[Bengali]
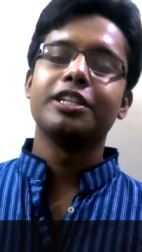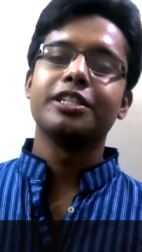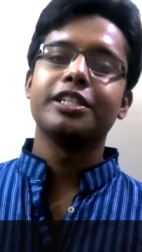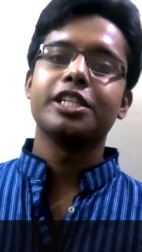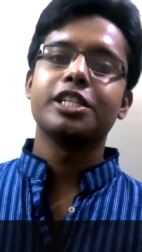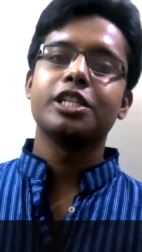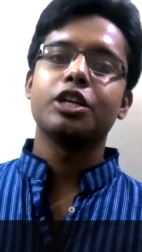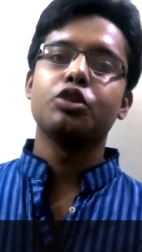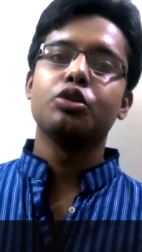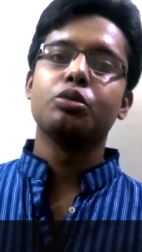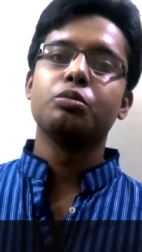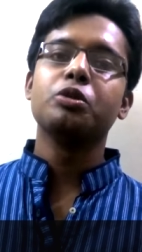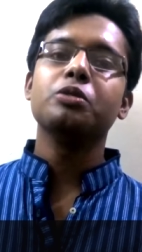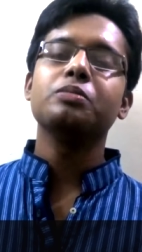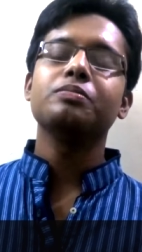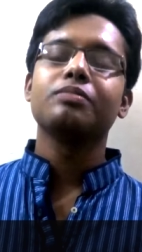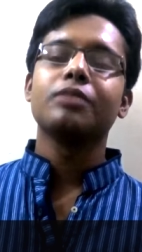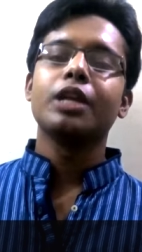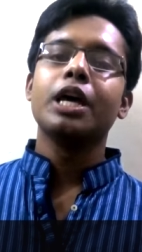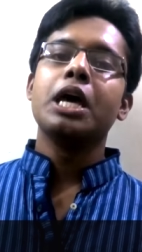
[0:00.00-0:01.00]
প্রমাণের চেষ্টা
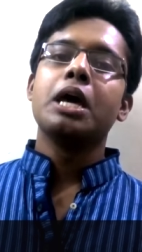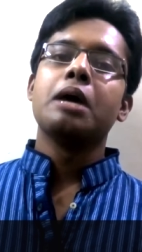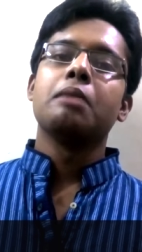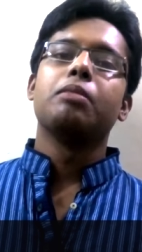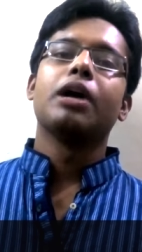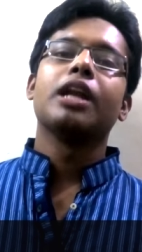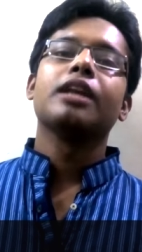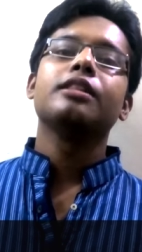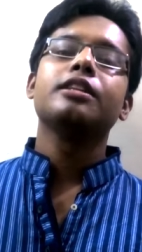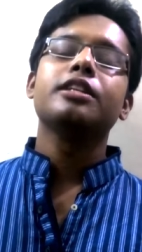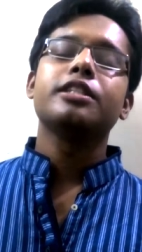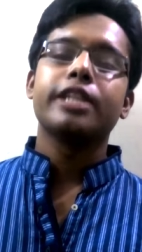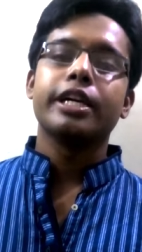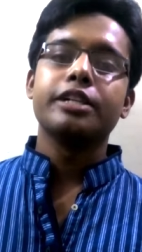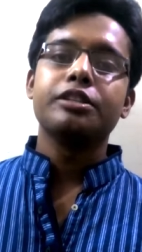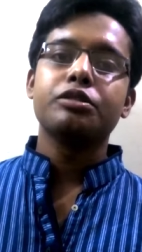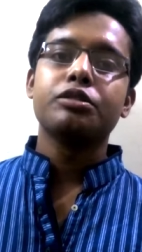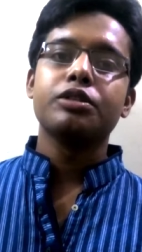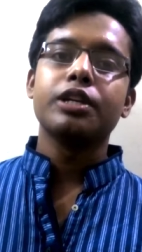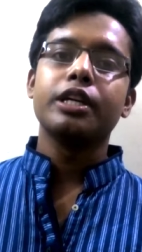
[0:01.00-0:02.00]
করব
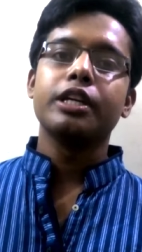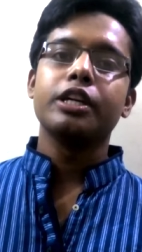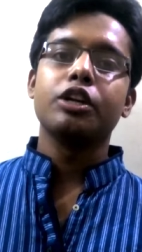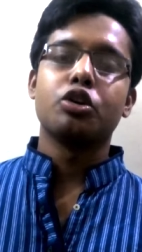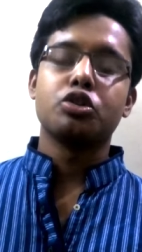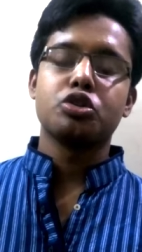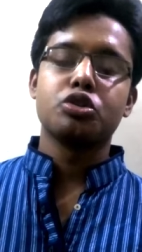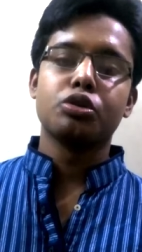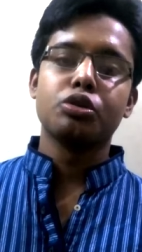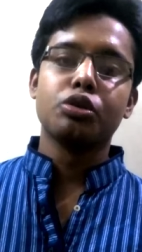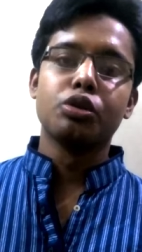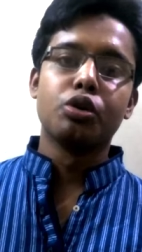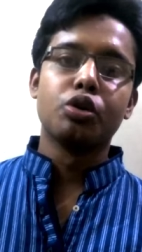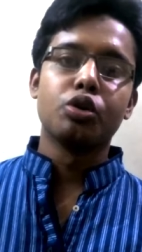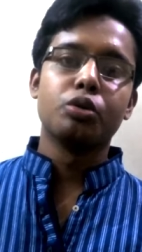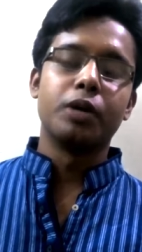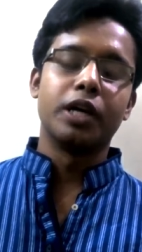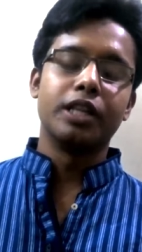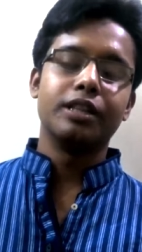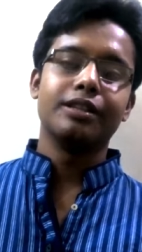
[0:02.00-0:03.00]
বাংলাদেশ সায়েন্স সোসাইটিকে
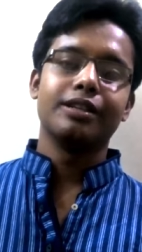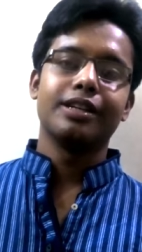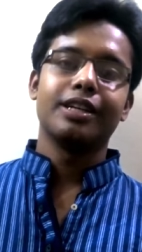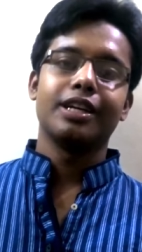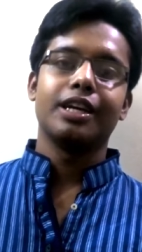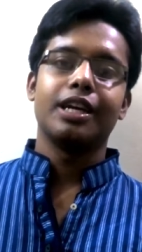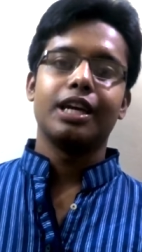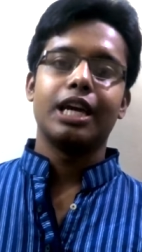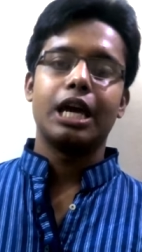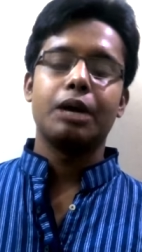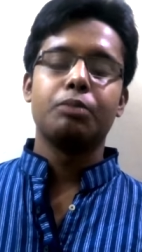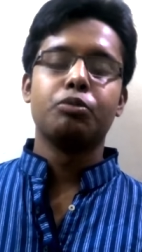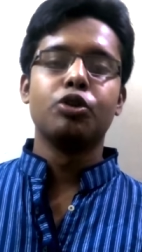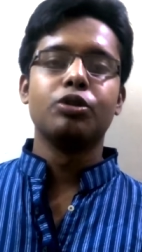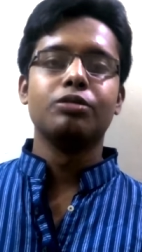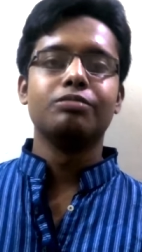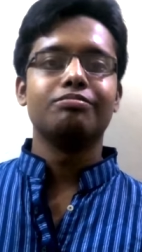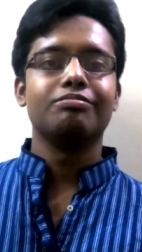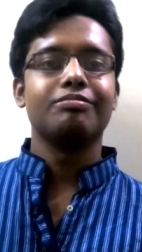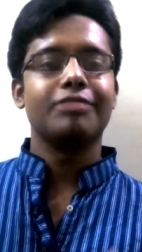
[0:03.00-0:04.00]
অসংখ্য ধন্যবাদ
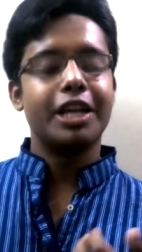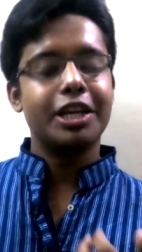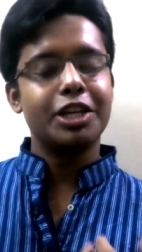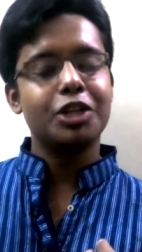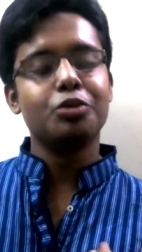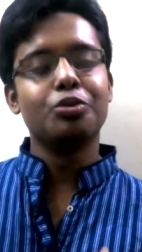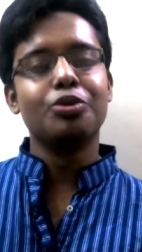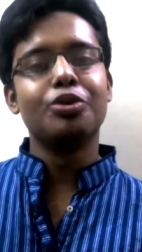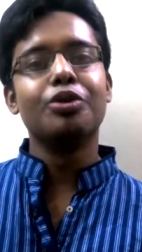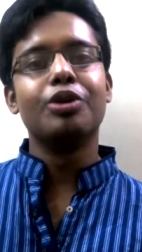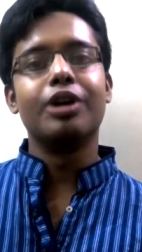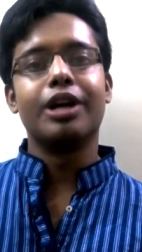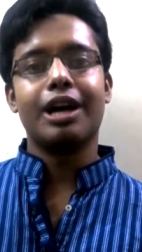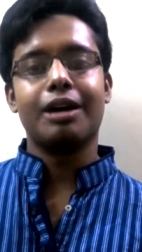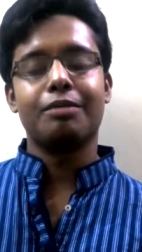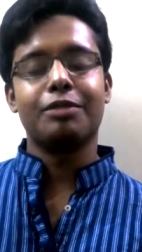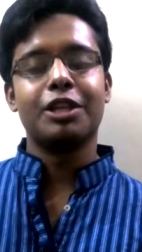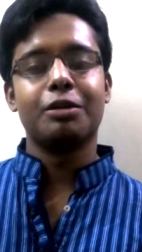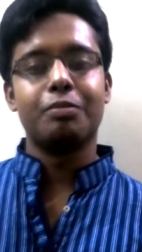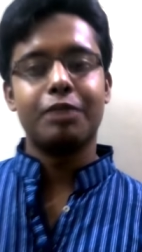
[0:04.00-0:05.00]
এমন একটি
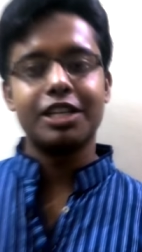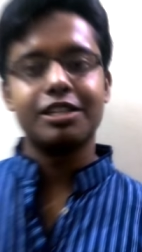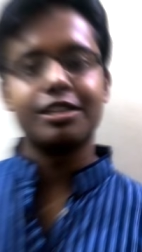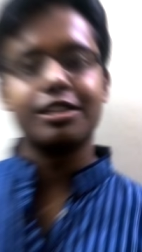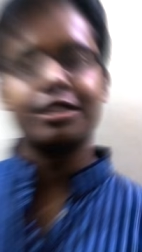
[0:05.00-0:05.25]
উদ্যোগে আমাদের